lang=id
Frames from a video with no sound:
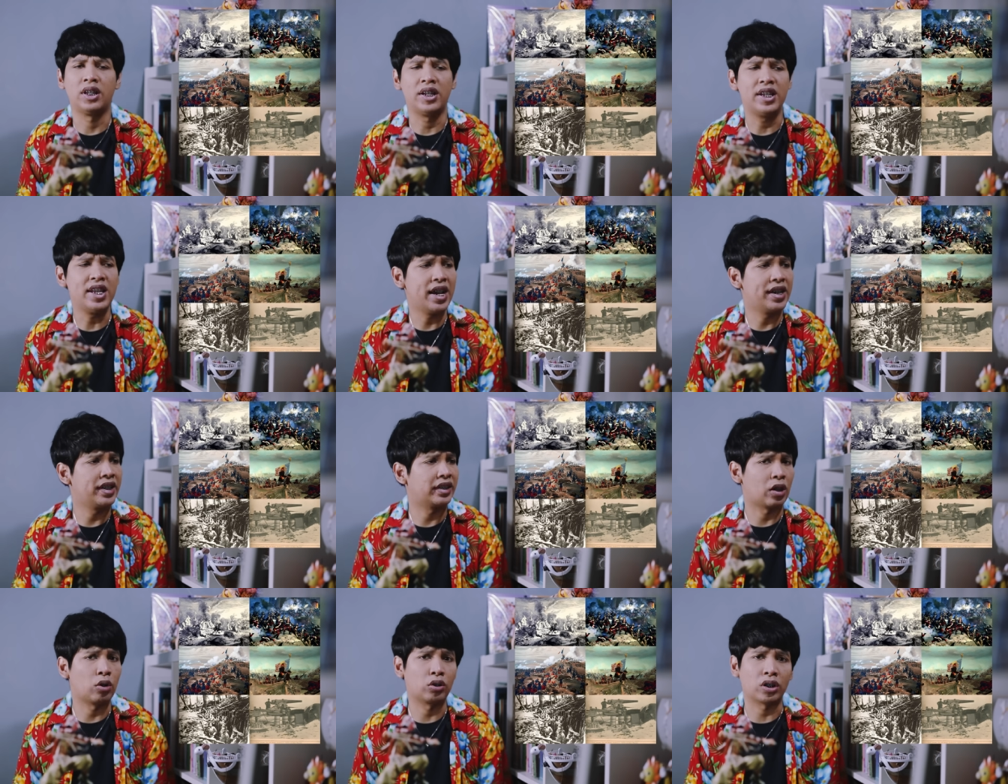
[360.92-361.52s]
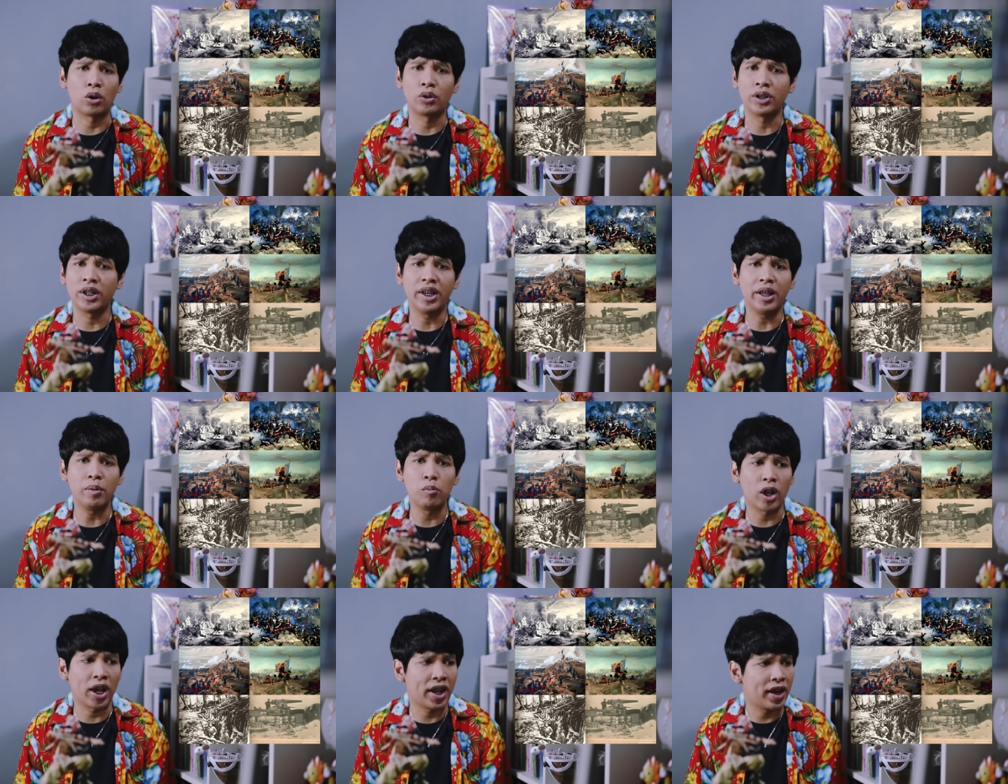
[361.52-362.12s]
Jadi ya di tahun-tahun
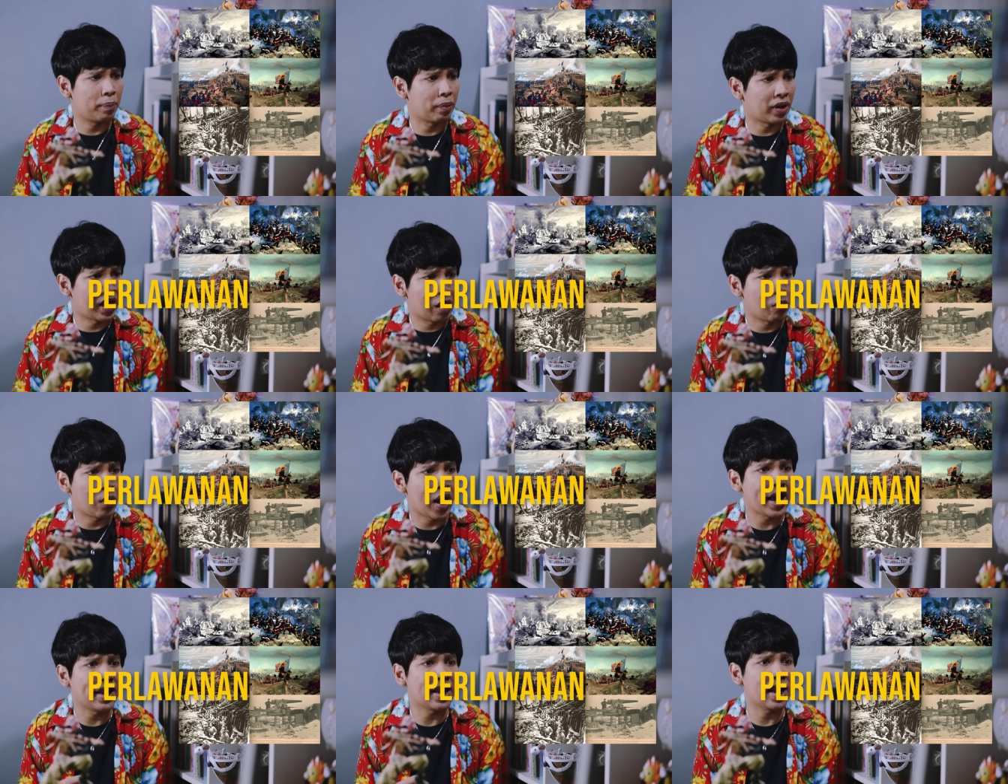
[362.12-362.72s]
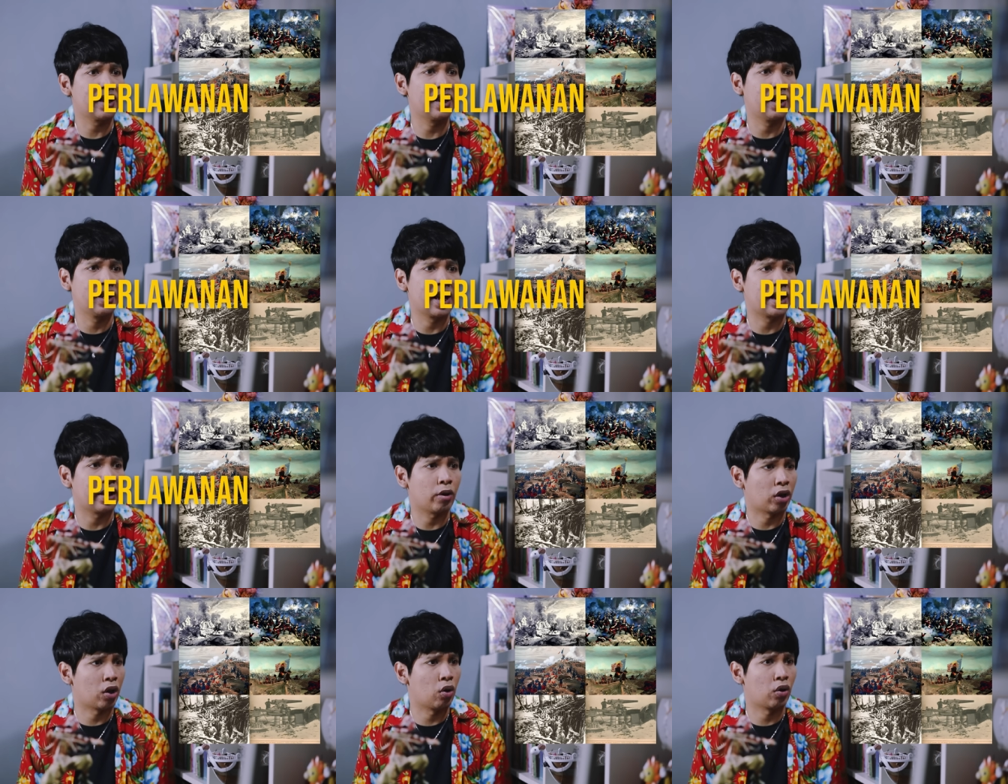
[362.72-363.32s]
ini mulai ada perlawanan nih
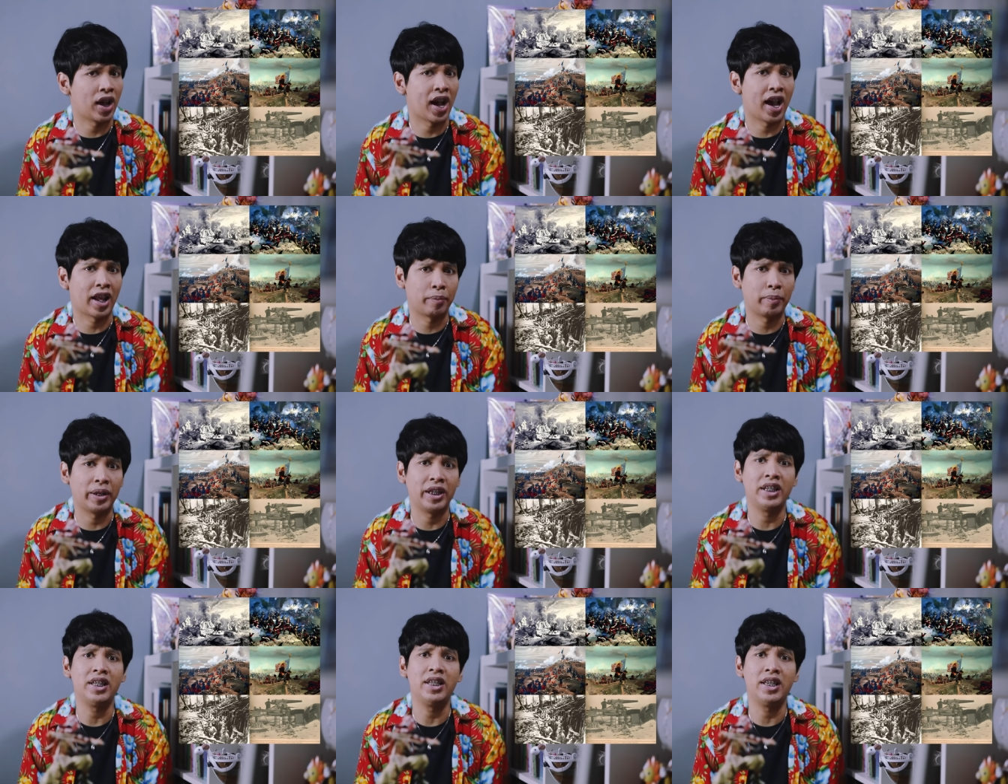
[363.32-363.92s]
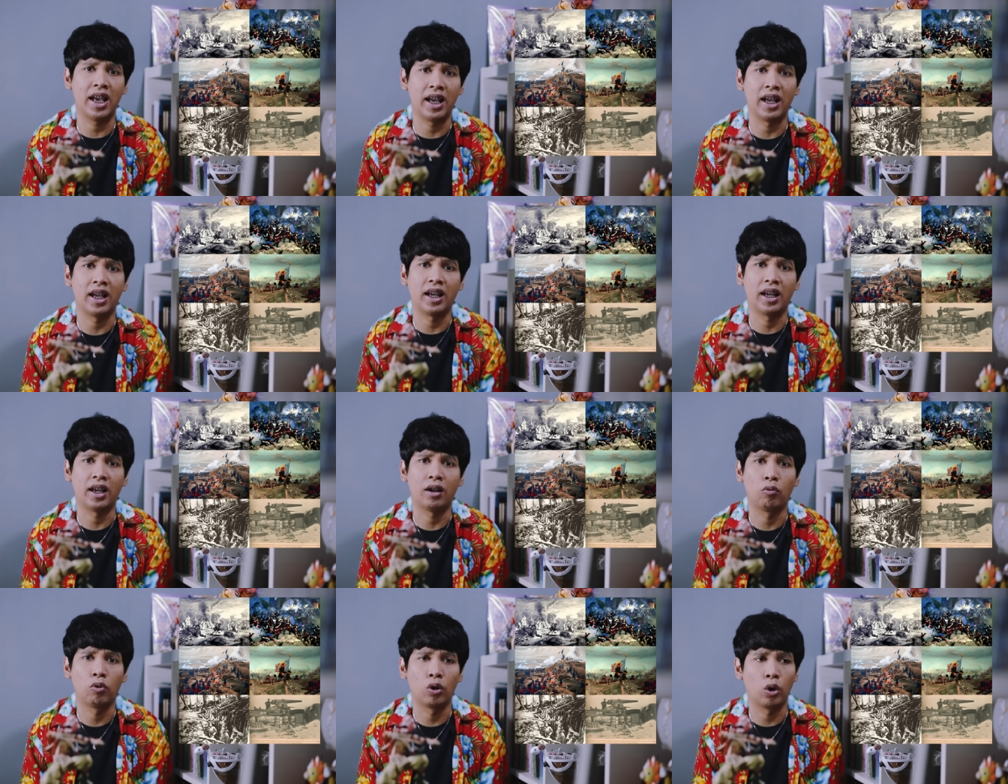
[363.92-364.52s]
dari orang-orang
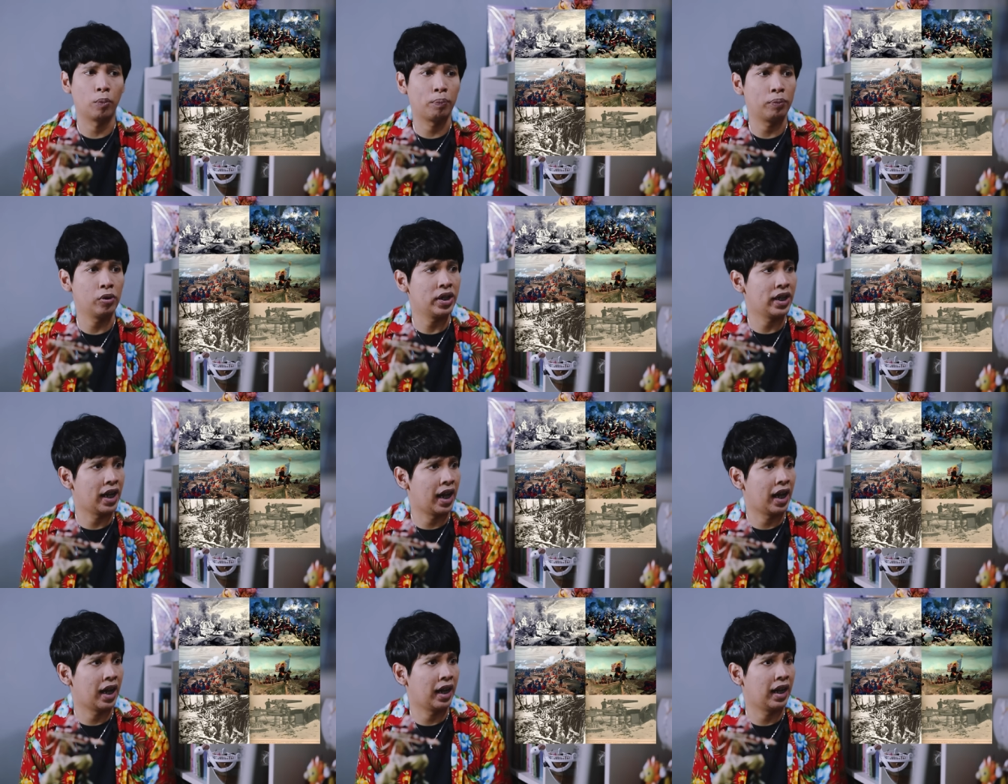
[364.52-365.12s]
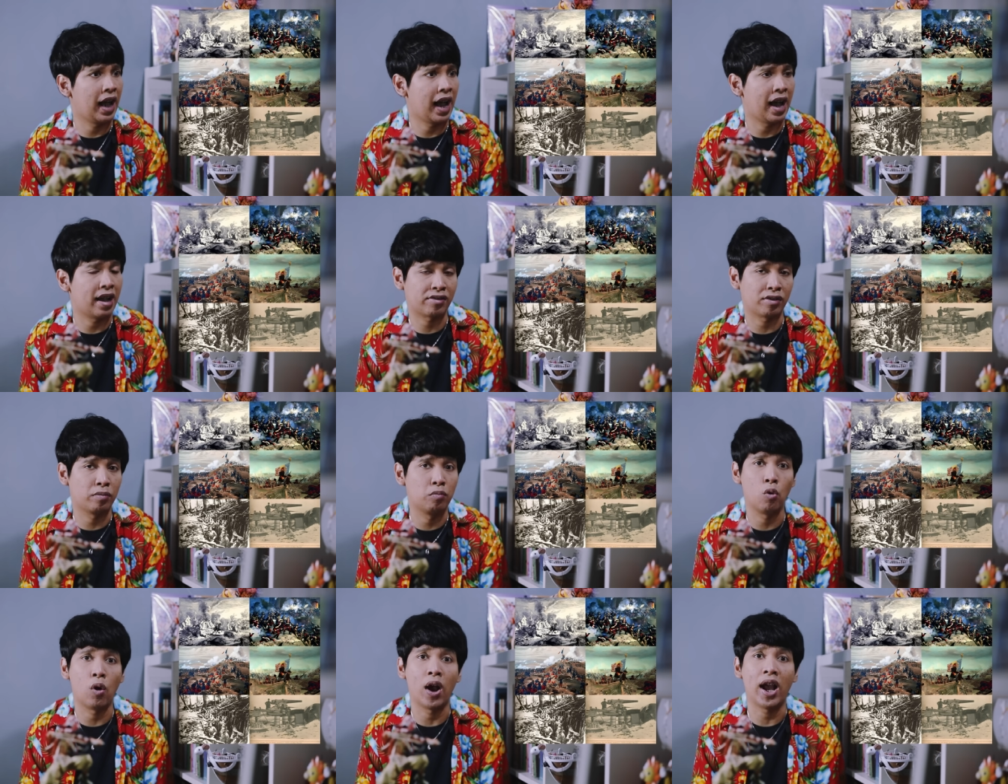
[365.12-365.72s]
Armenia, walaupun ya nggak
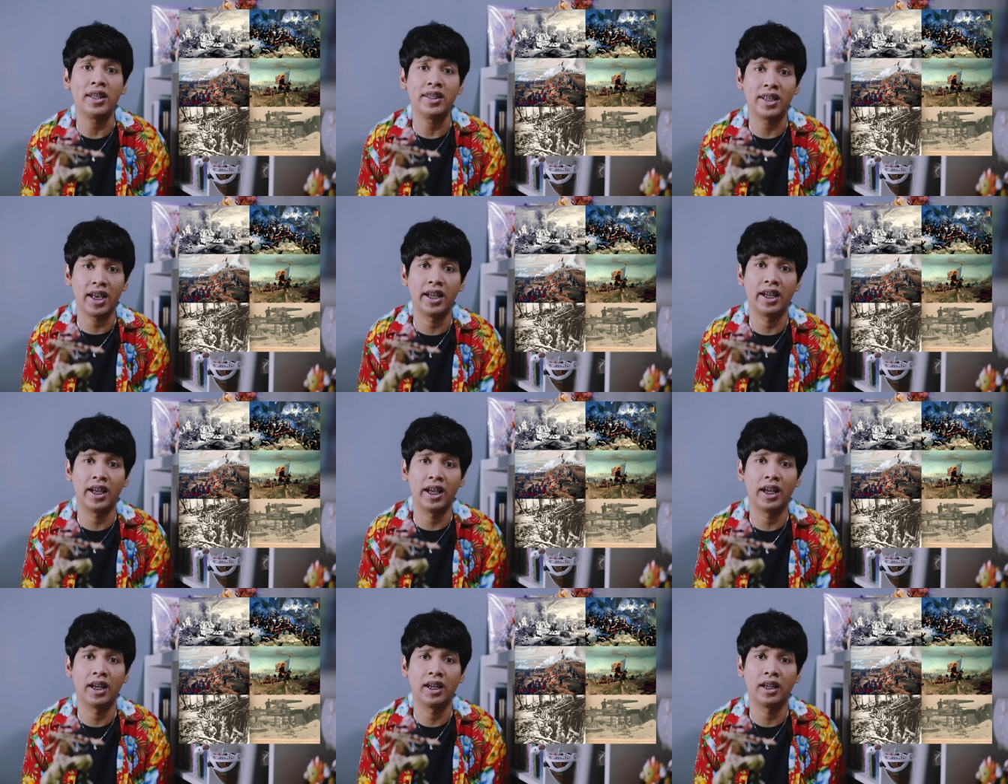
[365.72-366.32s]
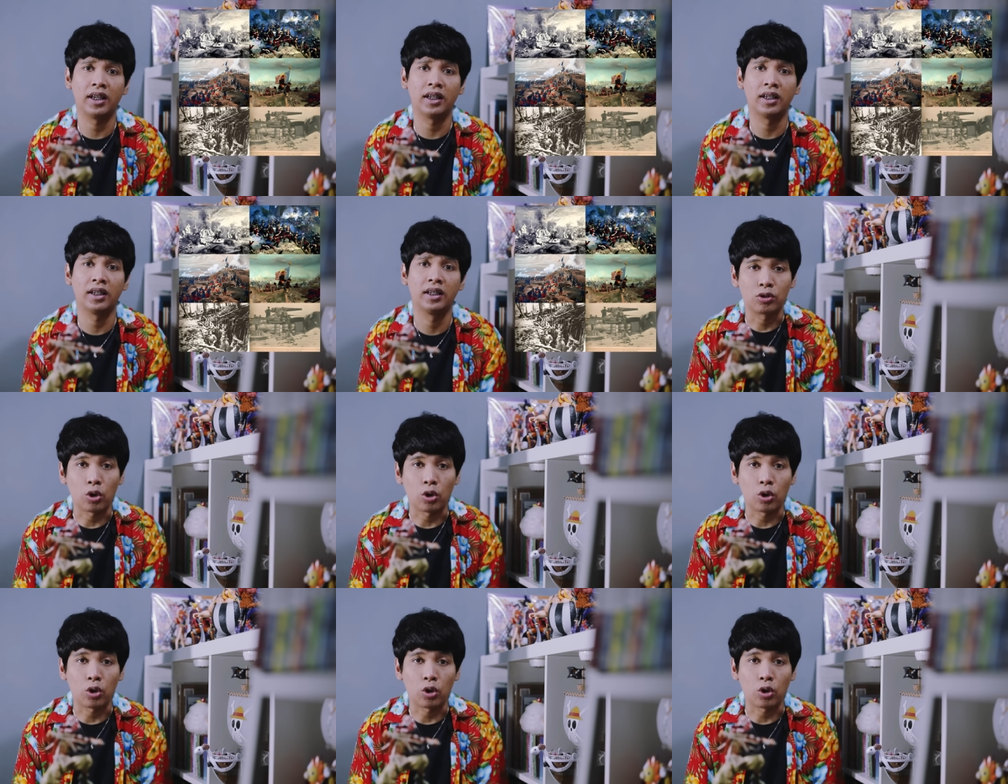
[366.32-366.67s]
semuanya ya.